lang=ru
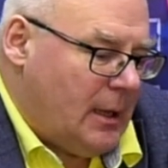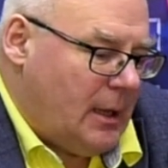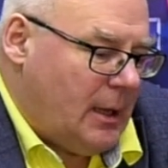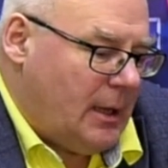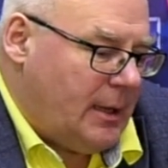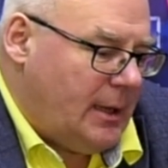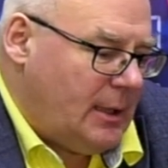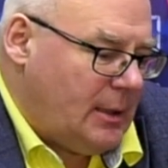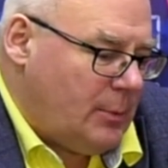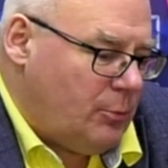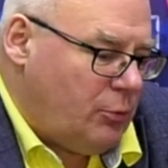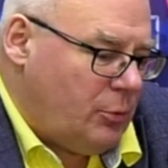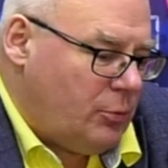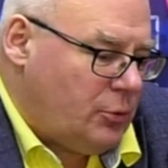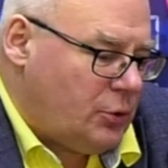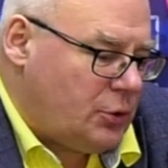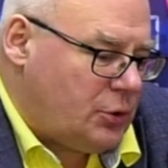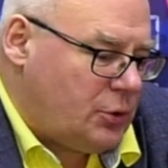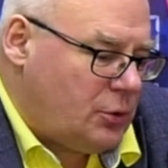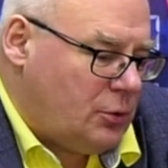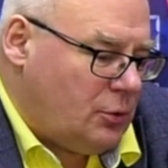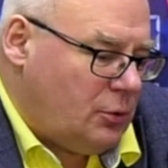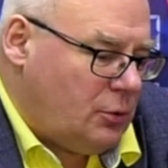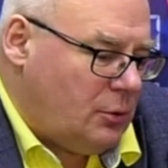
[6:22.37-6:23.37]
Я напомню,
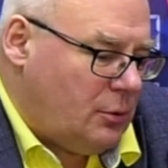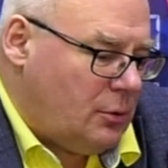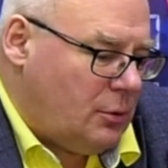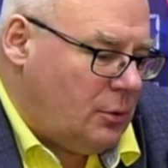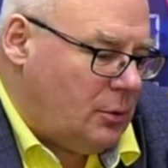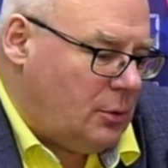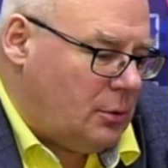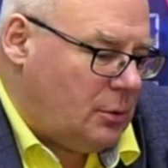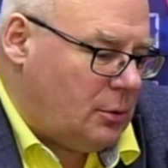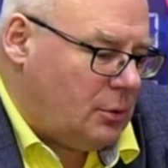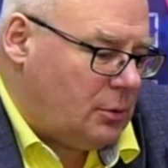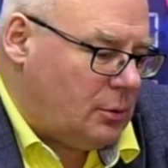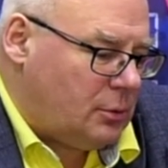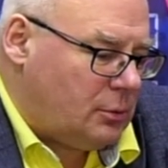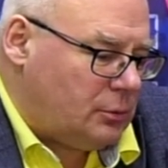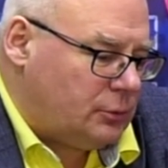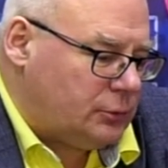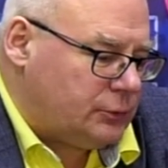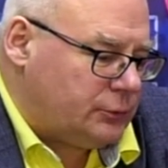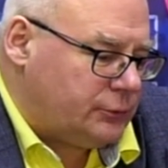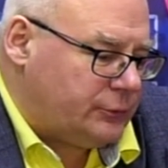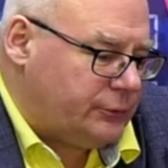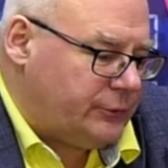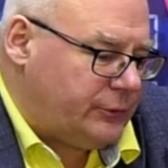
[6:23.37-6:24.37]

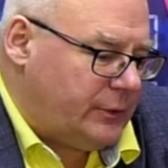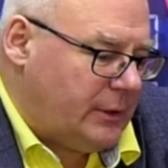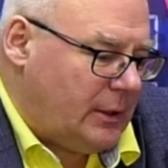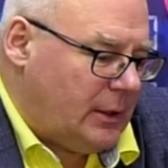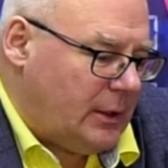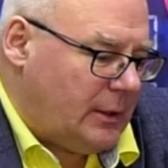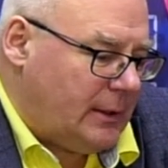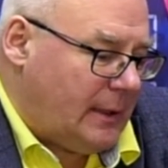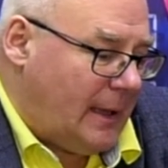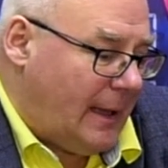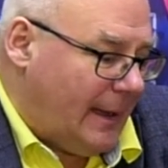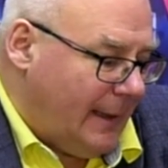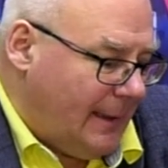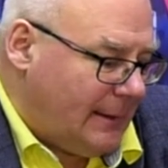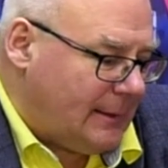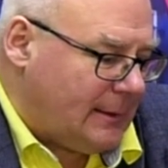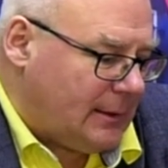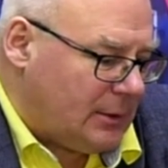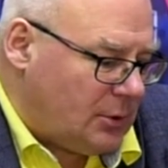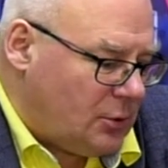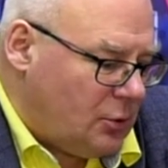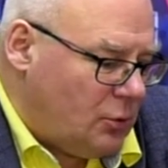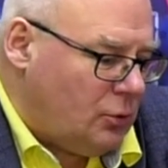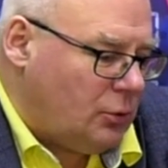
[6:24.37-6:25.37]
что в, на
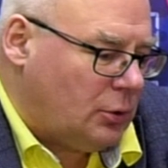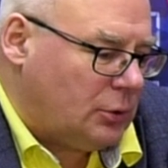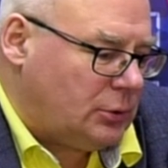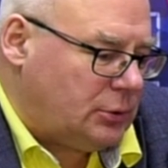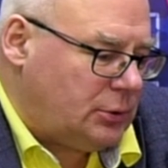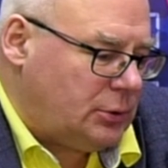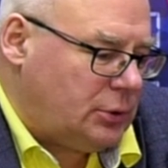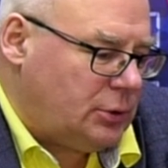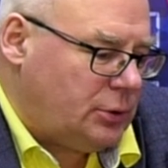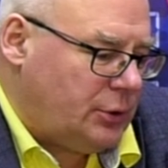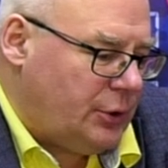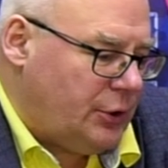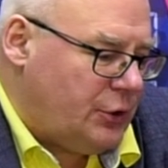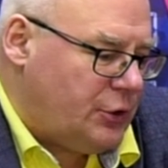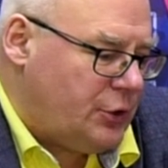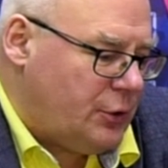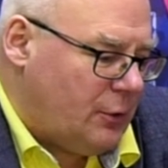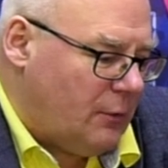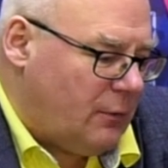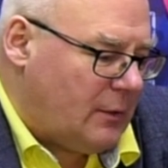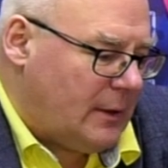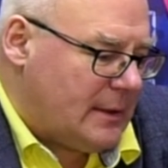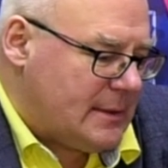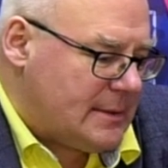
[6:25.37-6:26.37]
этот год,
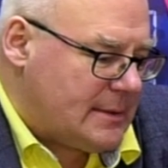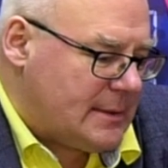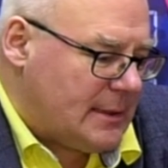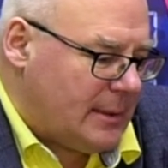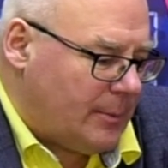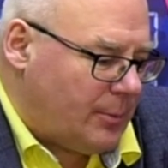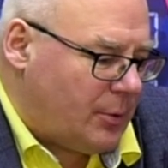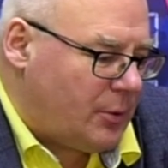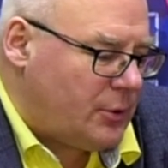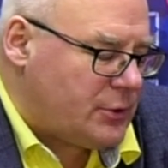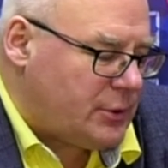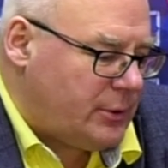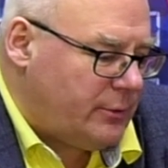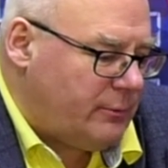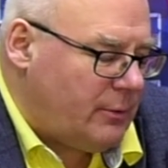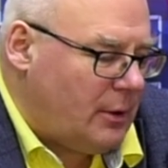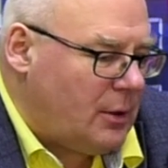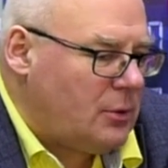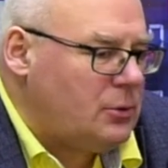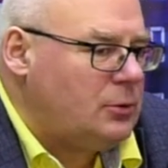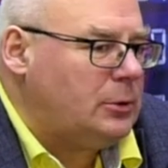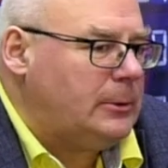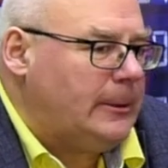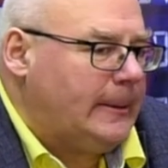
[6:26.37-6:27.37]
еще в конце прошлого
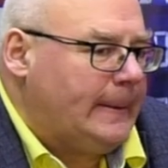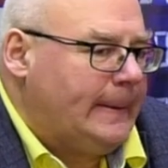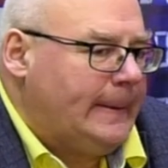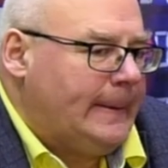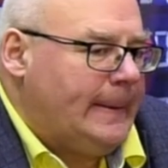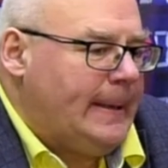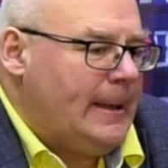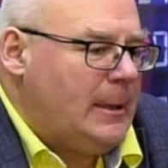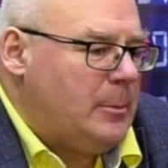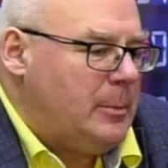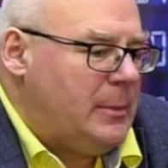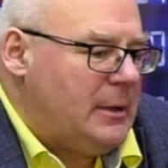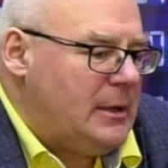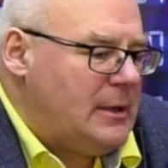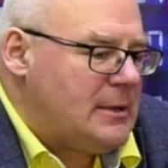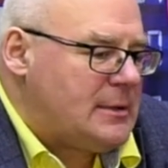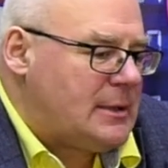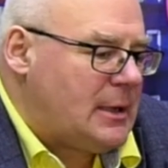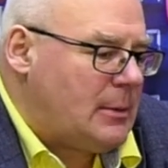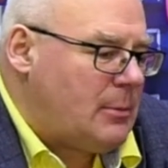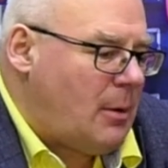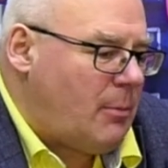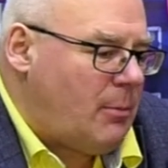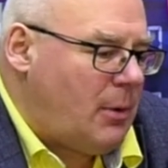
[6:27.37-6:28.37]
года,
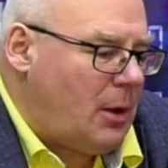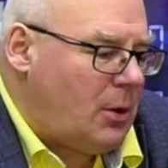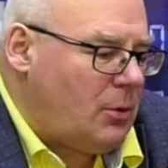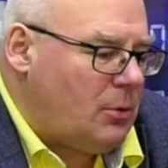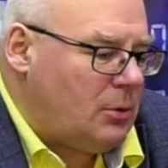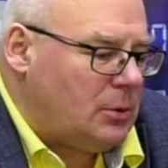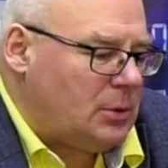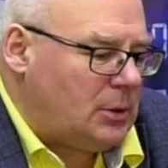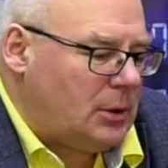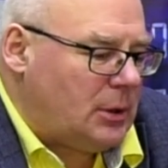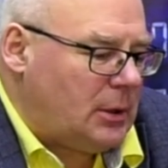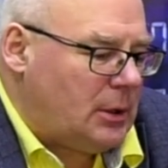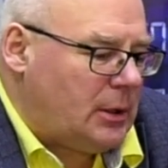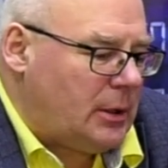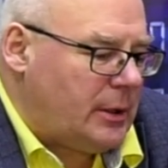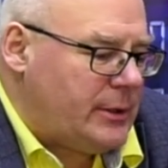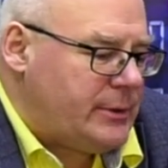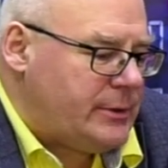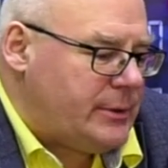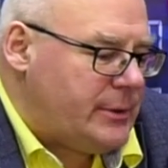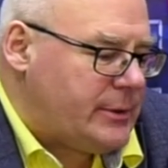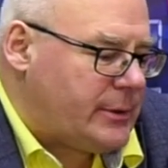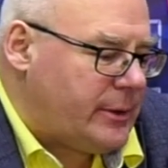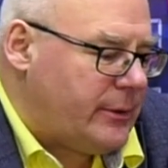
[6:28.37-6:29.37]
министром обороны
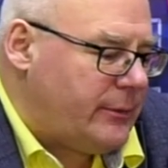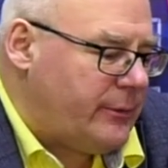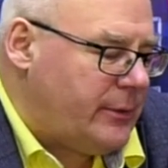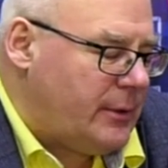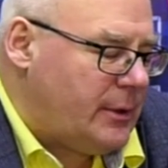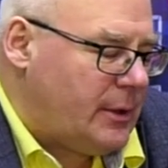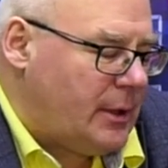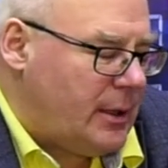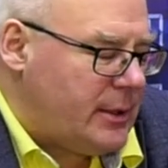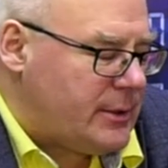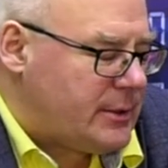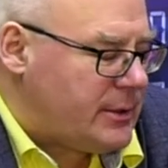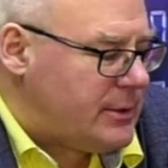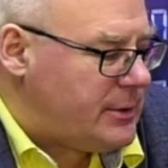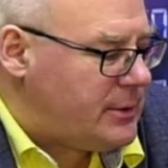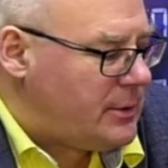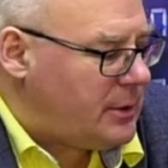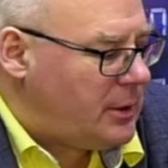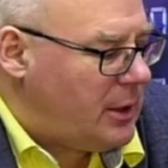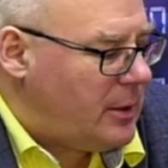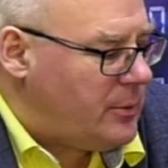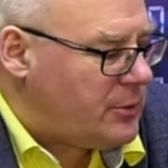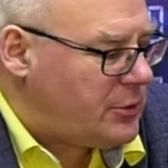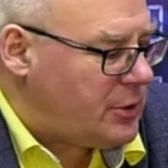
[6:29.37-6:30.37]
Российской Федерации
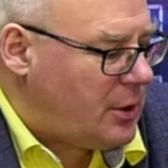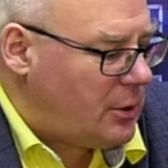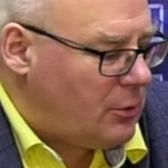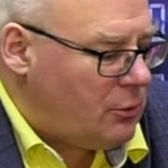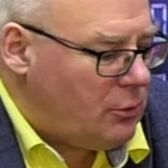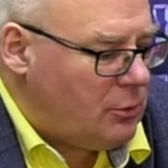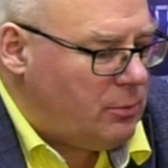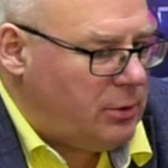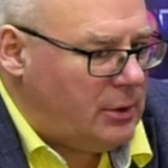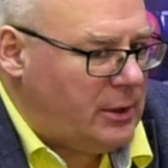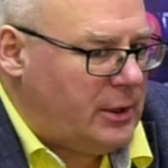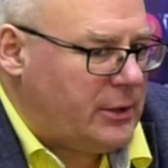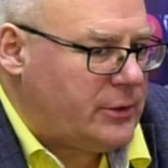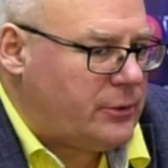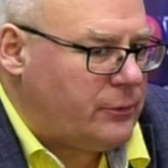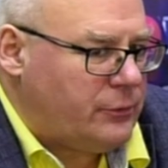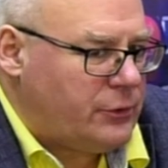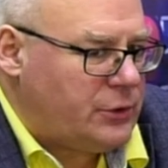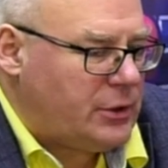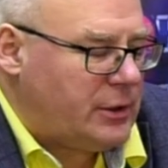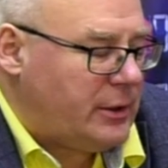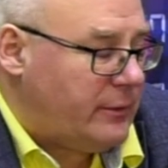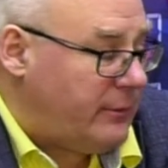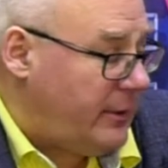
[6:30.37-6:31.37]
Сергеем Шойгу была
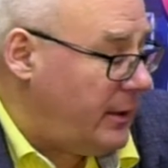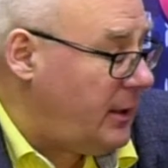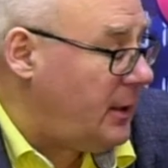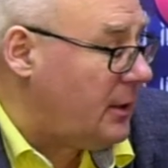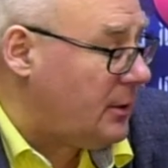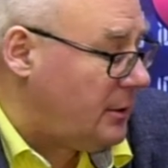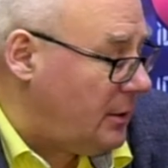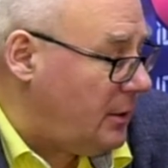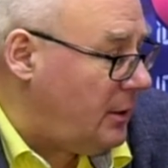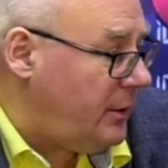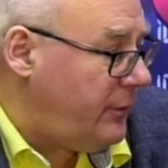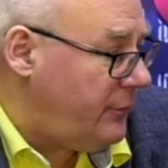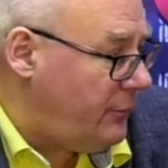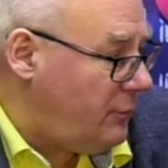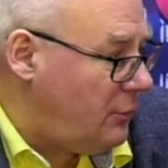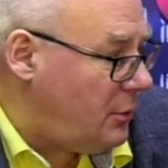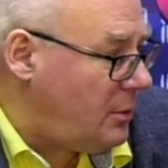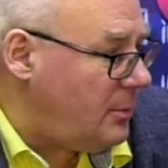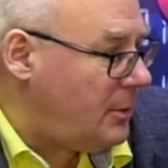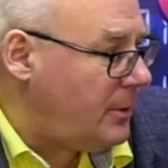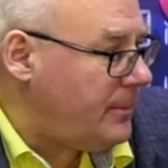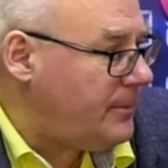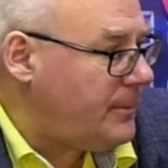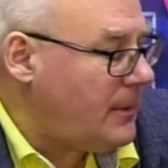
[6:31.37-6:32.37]
озвучена военная
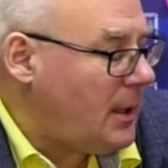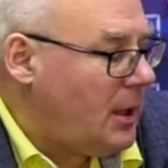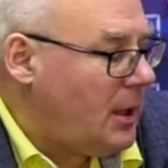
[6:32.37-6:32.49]
реформа.